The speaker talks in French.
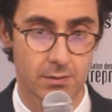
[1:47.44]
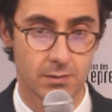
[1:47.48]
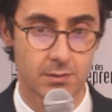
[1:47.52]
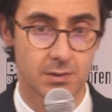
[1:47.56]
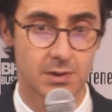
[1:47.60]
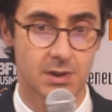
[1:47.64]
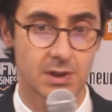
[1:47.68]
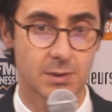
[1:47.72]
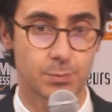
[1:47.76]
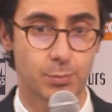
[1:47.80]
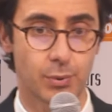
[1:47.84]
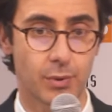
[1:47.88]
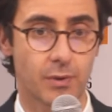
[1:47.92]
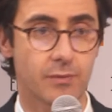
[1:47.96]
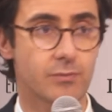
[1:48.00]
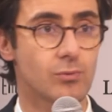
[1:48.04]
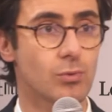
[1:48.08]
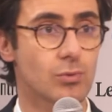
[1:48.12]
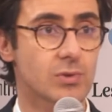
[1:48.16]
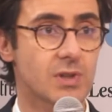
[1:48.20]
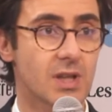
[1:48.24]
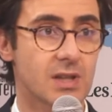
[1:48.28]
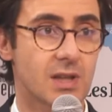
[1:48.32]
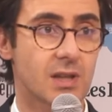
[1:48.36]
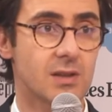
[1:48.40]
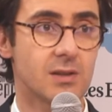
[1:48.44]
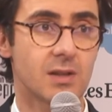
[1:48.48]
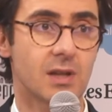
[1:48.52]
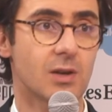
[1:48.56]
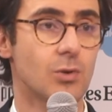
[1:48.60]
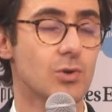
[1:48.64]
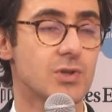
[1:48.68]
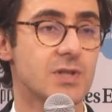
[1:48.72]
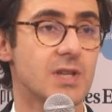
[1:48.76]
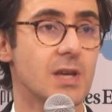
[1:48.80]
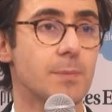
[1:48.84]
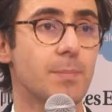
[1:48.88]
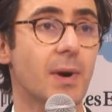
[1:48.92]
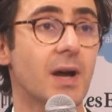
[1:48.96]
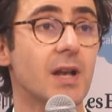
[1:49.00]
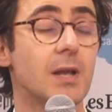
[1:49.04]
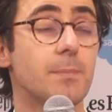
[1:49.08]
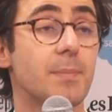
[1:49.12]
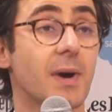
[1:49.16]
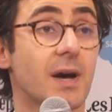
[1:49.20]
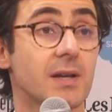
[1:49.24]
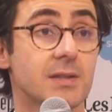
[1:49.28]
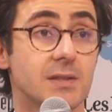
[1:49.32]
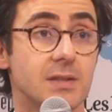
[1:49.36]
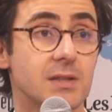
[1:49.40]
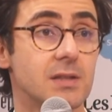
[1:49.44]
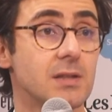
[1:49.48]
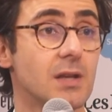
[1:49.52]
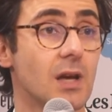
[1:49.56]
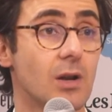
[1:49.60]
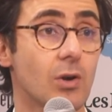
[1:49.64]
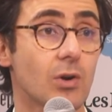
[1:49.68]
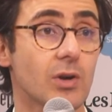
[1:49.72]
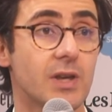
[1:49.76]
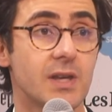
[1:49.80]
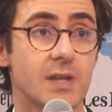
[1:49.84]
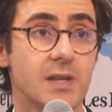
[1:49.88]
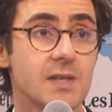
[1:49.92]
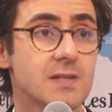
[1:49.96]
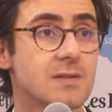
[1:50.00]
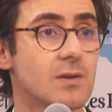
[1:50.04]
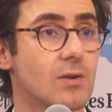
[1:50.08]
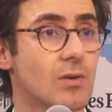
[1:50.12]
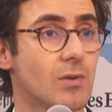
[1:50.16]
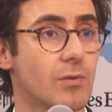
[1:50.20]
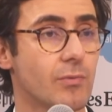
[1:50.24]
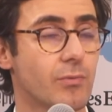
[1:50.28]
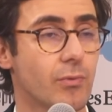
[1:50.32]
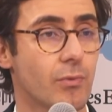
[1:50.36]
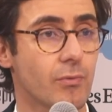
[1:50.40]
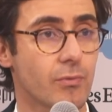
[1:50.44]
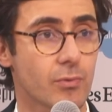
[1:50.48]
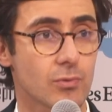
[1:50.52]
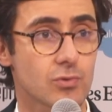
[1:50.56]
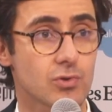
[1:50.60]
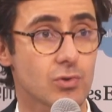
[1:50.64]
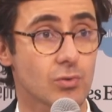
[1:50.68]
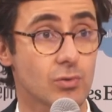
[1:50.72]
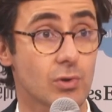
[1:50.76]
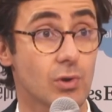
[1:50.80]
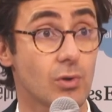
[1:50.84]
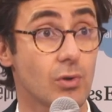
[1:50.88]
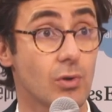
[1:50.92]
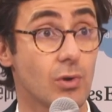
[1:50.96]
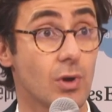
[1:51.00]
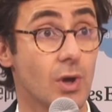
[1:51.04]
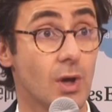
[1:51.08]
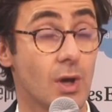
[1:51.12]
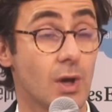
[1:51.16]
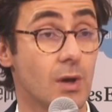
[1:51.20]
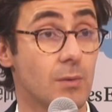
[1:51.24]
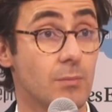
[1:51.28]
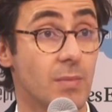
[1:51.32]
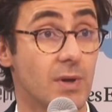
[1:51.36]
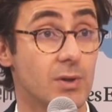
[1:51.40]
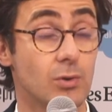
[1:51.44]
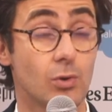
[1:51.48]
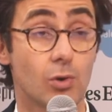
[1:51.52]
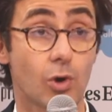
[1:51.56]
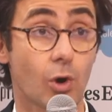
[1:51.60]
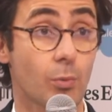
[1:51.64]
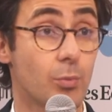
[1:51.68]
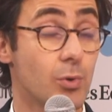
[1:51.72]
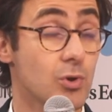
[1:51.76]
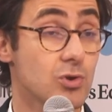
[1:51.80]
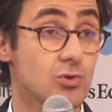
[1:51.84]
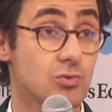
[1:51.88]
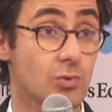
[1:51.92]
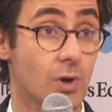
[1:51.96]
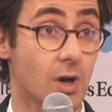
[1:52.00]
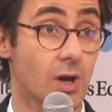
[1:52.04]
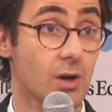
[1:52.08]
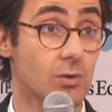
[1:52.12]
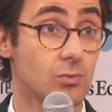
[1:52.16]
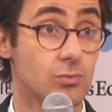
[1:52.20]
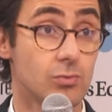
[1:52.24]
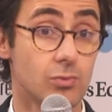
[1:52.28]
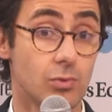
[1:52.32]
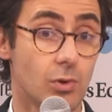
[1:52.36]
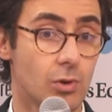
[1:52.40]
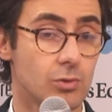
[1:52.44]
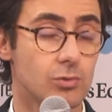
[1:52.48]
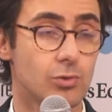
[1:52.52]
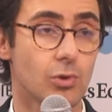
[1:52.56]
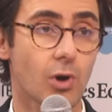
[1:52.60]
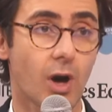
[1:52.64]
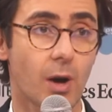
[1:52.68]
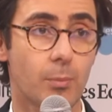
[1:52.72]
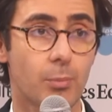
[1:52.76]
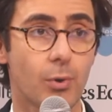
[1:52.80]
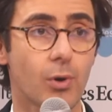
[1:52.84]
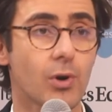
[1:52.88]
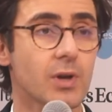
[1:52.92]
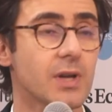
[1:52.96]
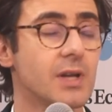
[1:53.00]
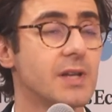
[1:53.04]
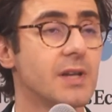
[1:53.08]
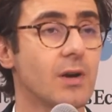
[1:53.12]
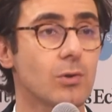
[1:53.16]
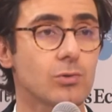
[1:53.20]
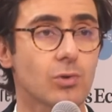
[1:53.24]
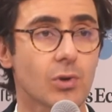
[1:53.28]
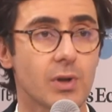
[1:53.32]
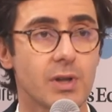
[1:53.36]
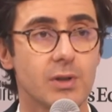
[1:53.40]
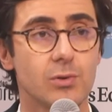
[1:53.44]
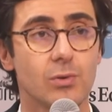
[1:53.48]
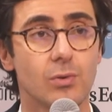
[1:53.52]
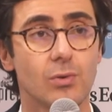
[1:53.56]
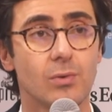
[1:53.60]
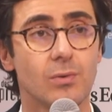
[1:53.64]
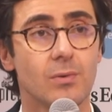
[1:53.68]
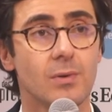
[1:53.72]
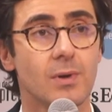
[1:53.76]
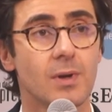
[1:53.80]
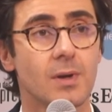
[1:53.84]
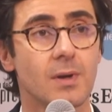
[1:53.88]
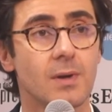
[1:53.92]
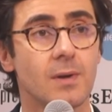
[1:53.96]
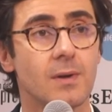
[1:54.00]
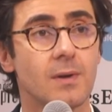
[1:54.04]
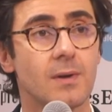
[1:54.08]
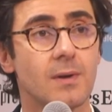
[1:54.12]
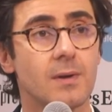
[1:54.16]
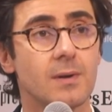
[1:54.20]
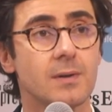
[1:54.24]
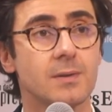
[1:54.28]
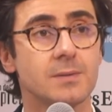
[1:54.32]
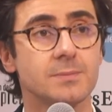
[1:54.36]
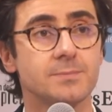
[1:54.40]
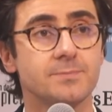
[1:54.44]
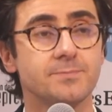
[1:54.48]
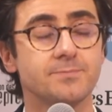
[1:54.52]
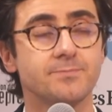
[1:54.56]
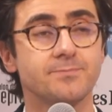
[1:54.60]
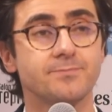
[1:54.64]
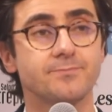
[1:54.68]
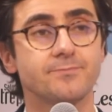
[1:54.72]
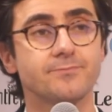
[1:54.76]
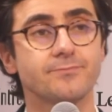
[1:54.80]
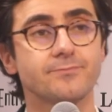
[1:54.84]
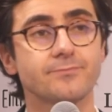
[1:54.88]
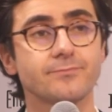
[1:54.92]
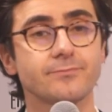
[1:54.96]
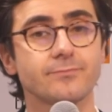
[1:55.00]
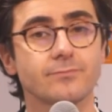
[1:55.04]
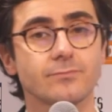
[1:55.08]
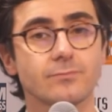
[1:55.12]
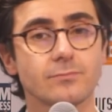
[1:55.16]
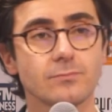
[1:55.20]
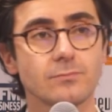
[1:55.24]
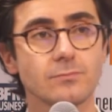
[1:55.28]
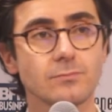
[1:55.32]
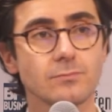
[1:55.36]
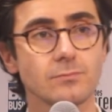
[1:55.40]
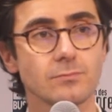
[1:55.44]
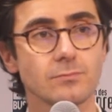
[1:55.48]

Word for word: qui peuvent donc être négociées par les parties à leur guise, en fonction bah, de, leurs besoins ou du rapport qu'il y a entre les deux. Quel exemple auriez-vous sur